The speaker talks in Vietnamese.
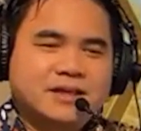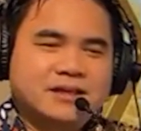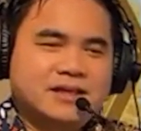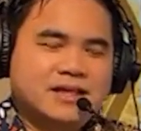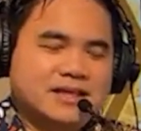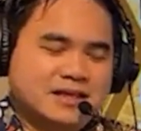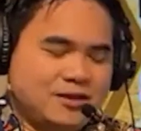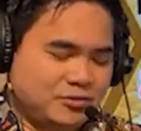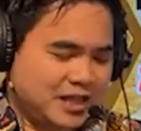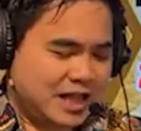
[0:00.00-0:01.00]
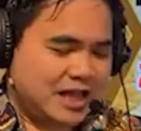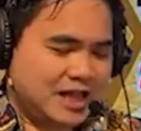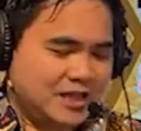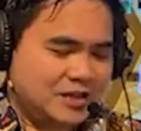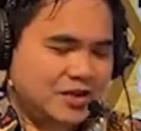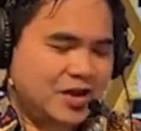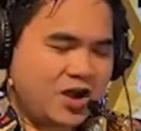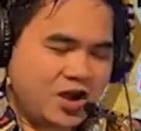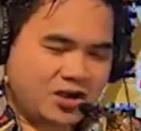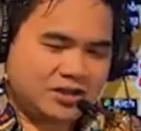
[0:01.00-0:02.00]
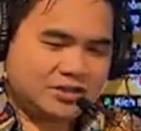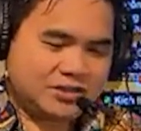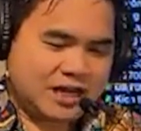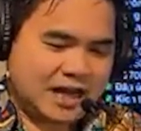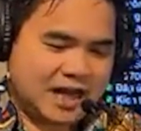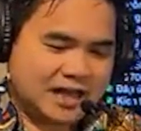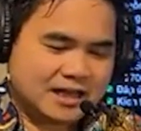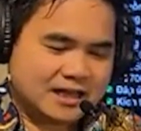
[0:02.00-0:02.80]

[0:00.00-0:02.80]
thì cậu ta có hỏi tôi rằng là